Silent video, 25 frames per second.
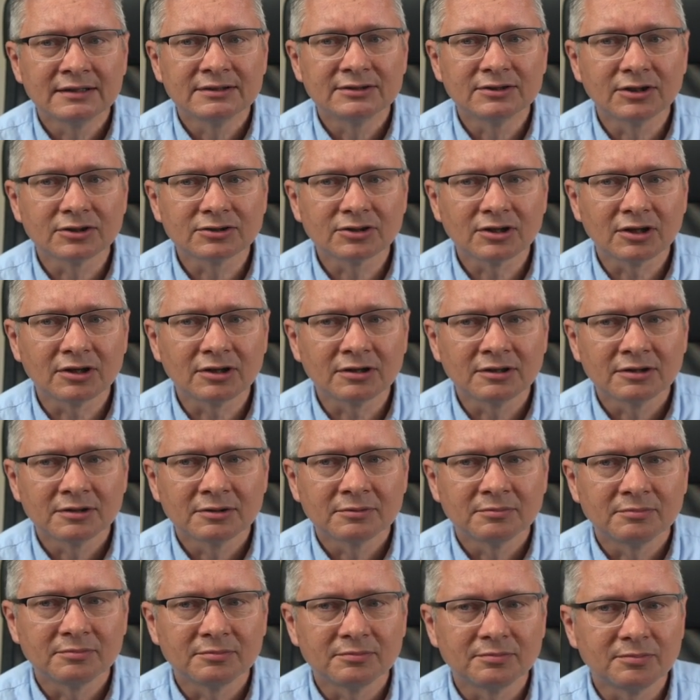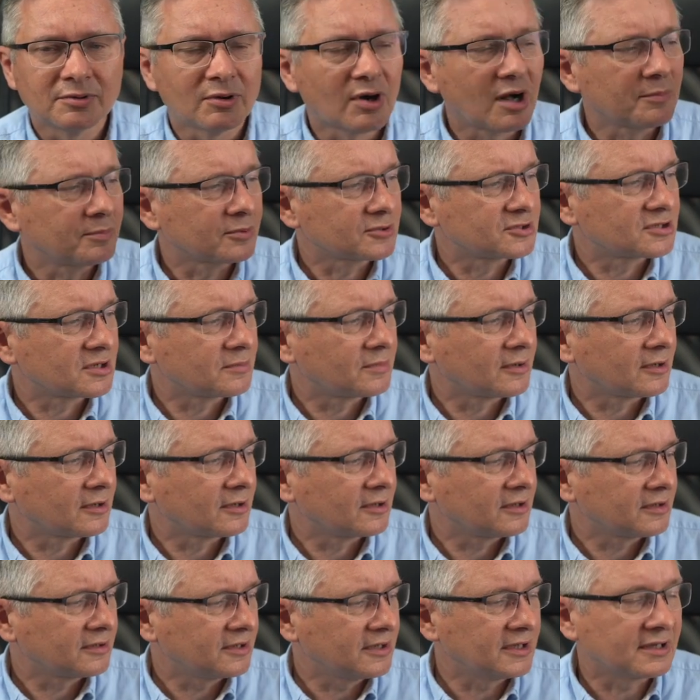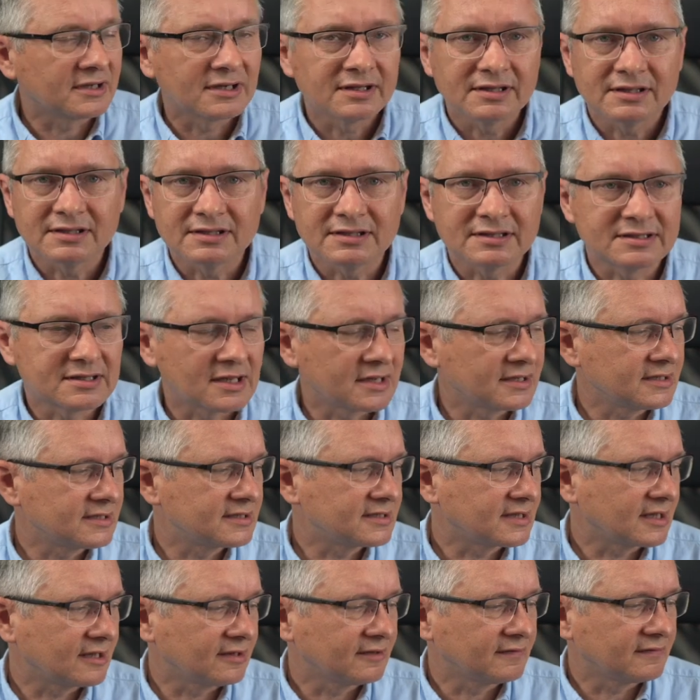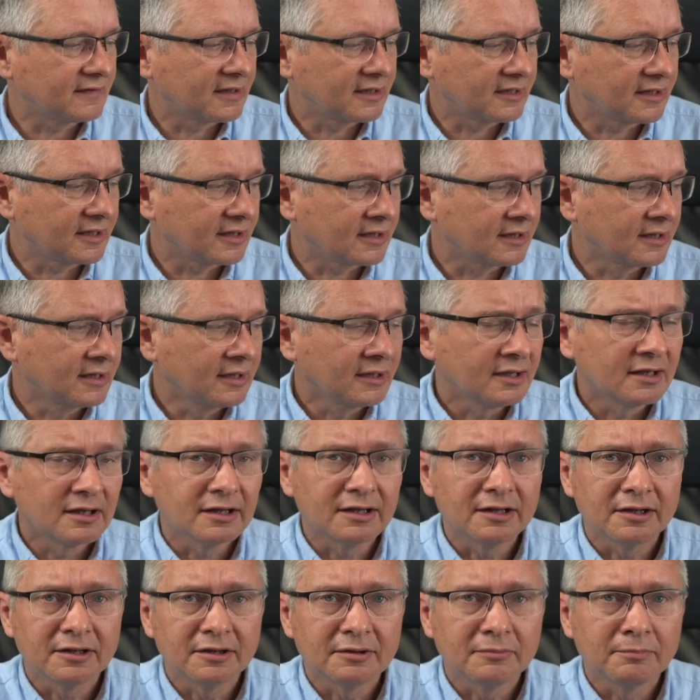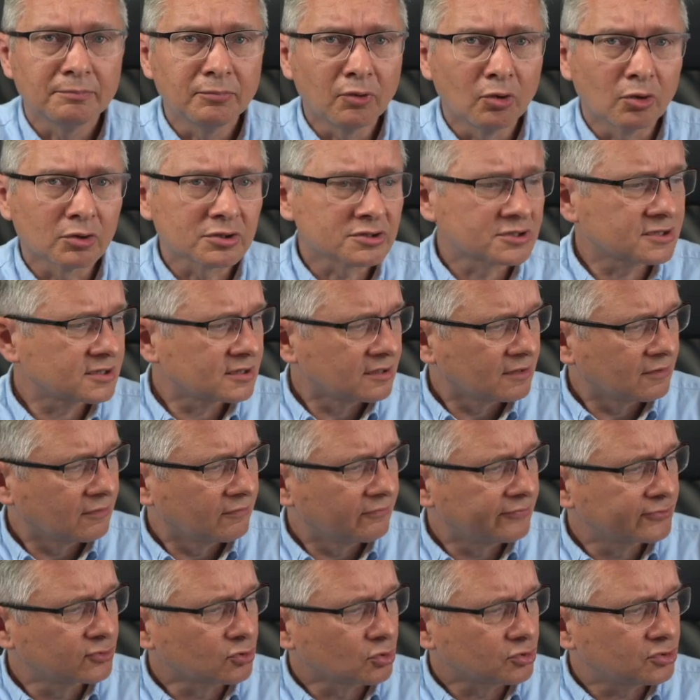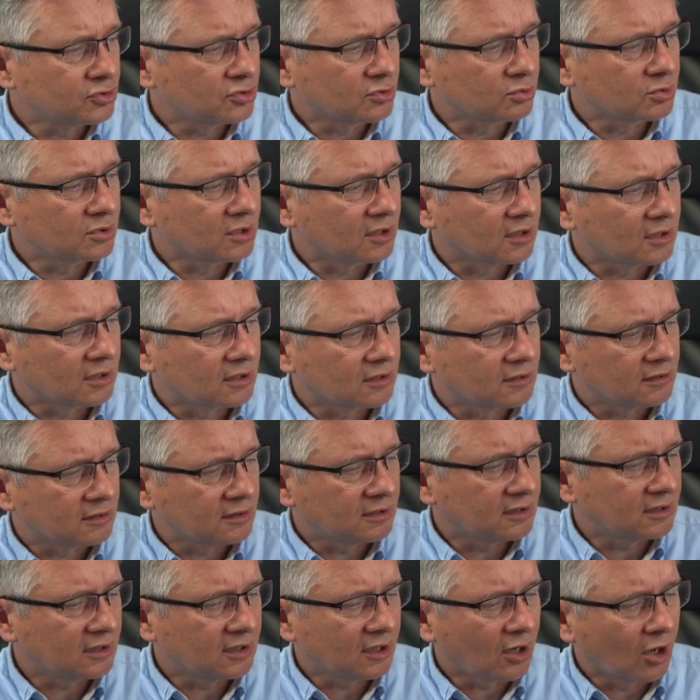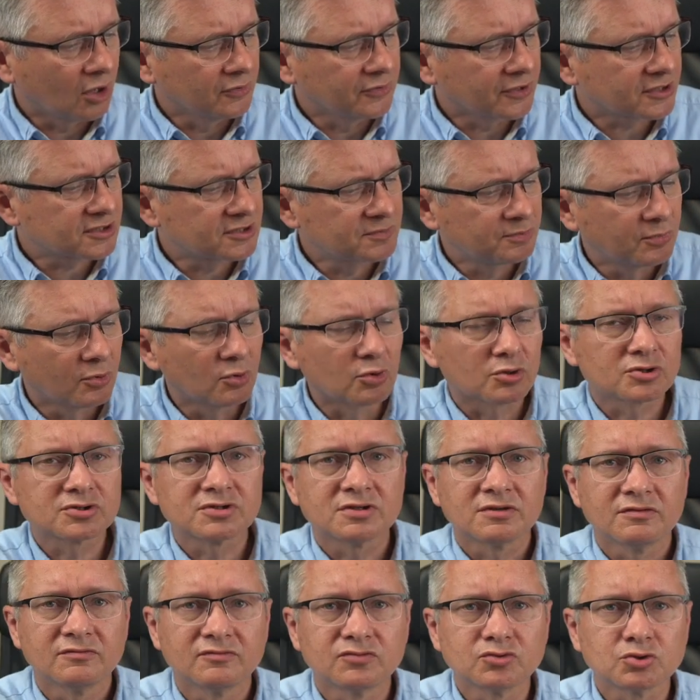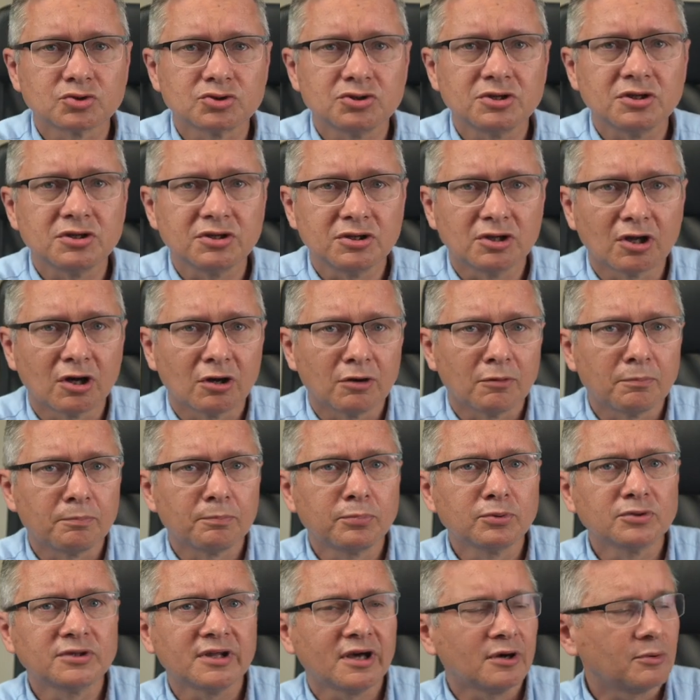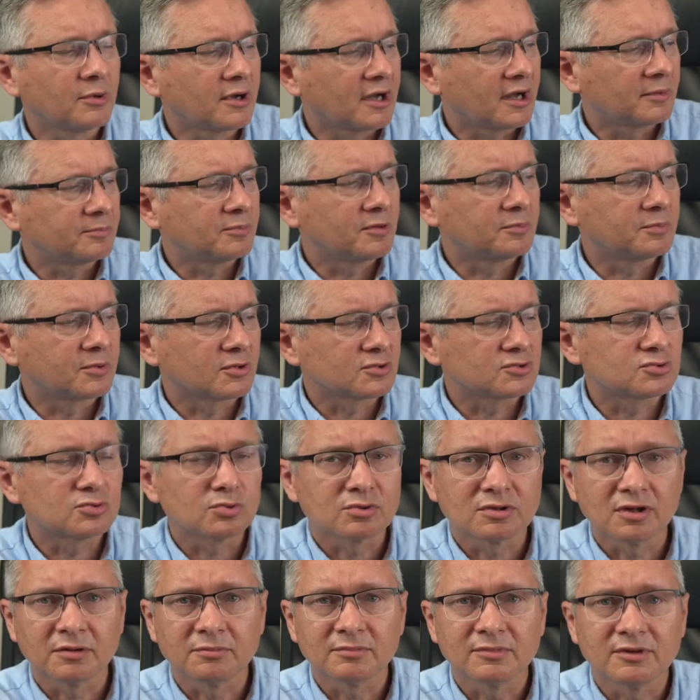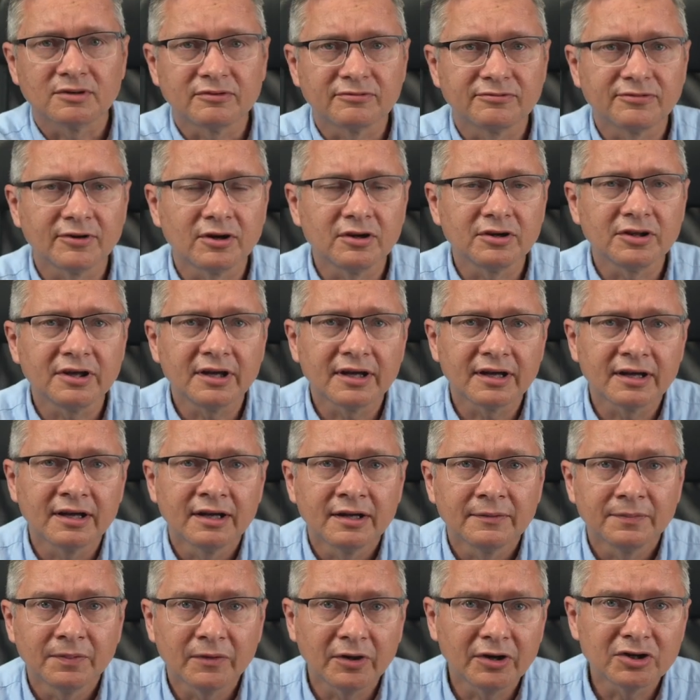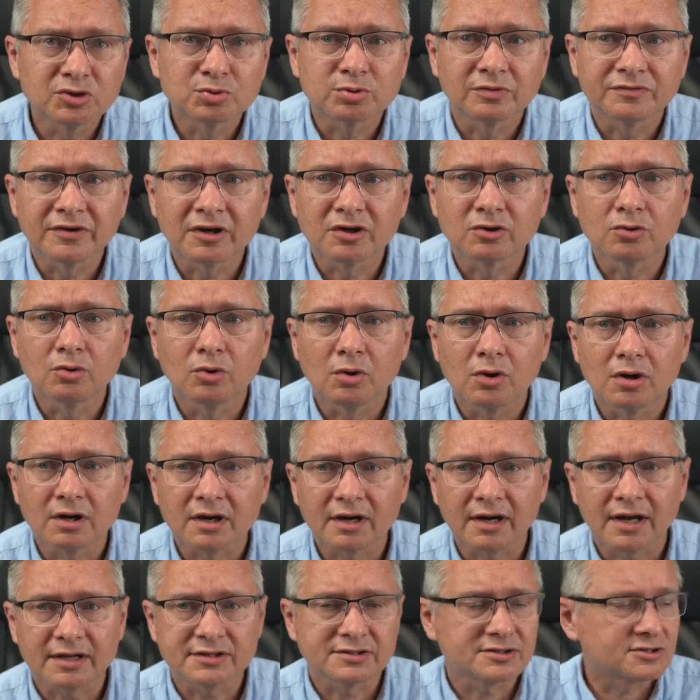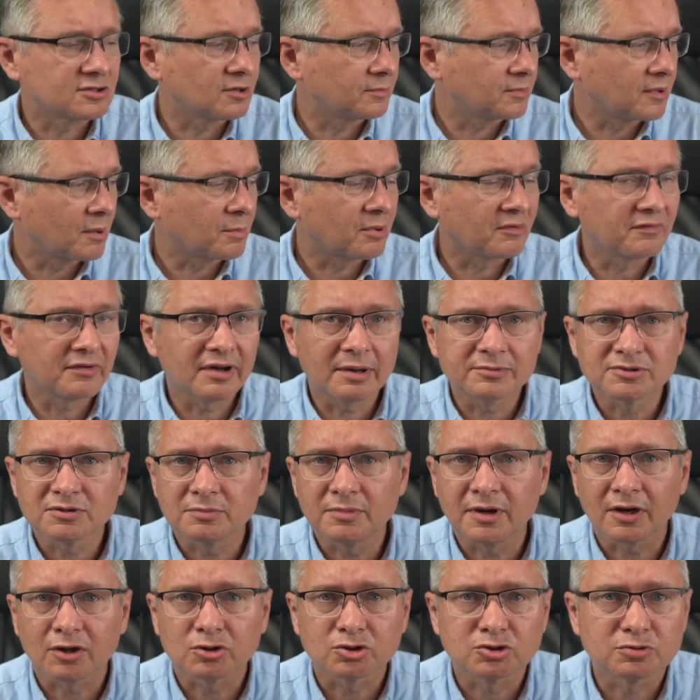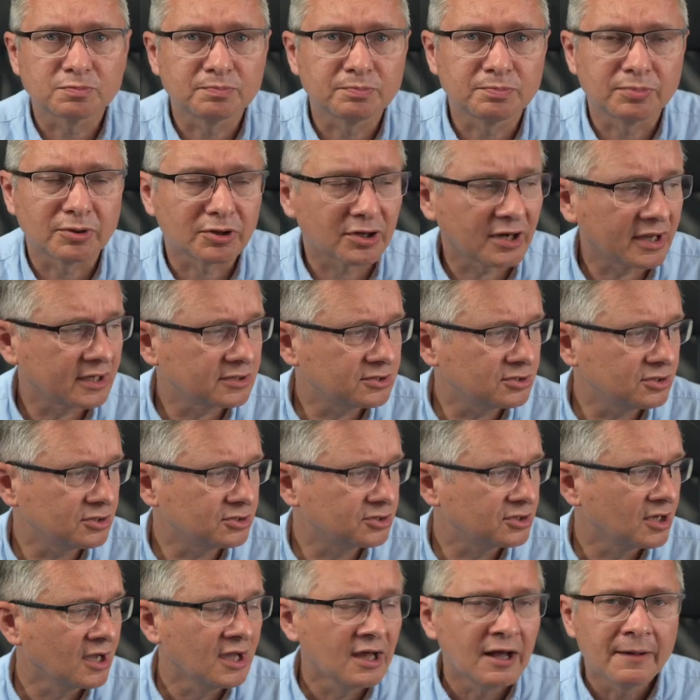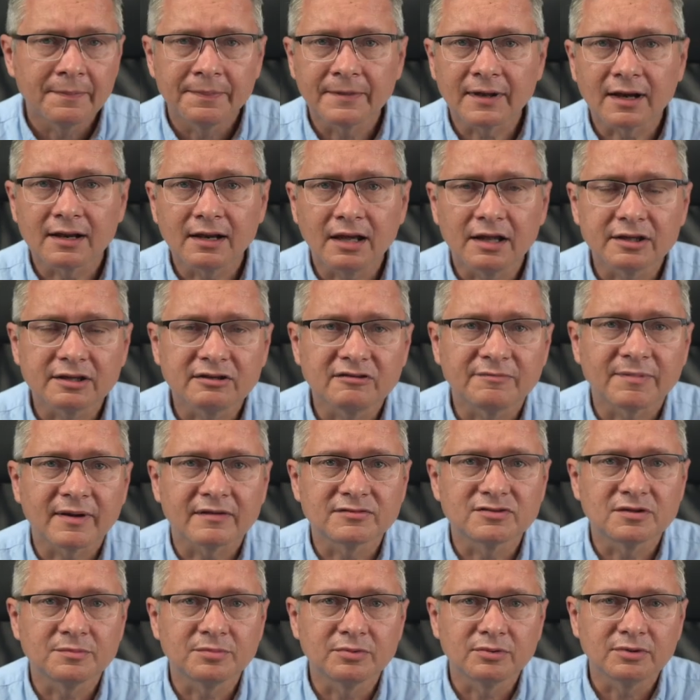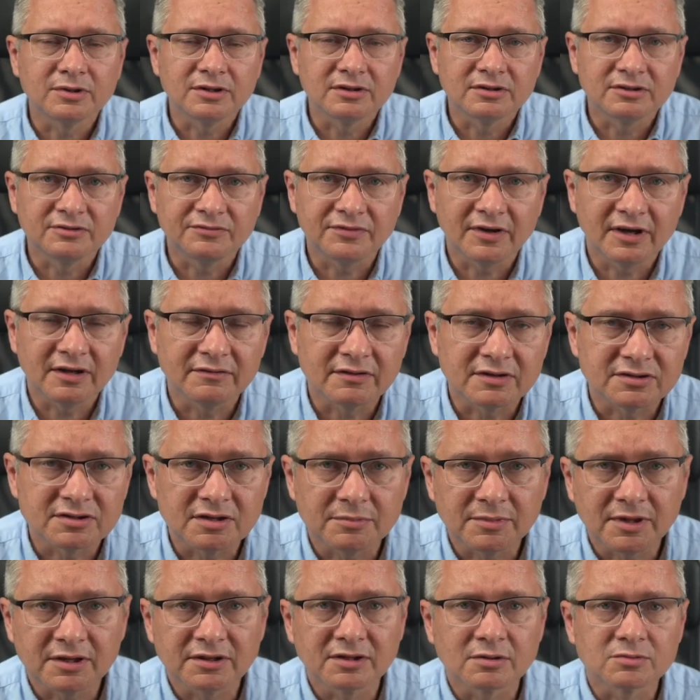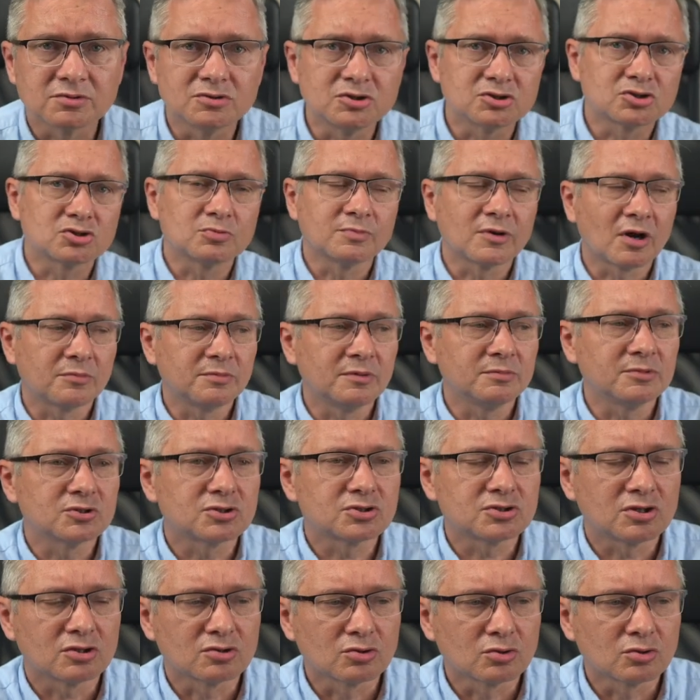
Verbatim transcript: no to była potrzeba ich zainstalowania. E, Books, wrzucił do e, Onyx Books, wrzucili do pudełka po prostu tą folię, no i człowieku radź sobie. Próbowałem sobie jakoś poradzić, naklejki wprawdzie były dwie, więc jedną zniszczył, miałbym jeszcze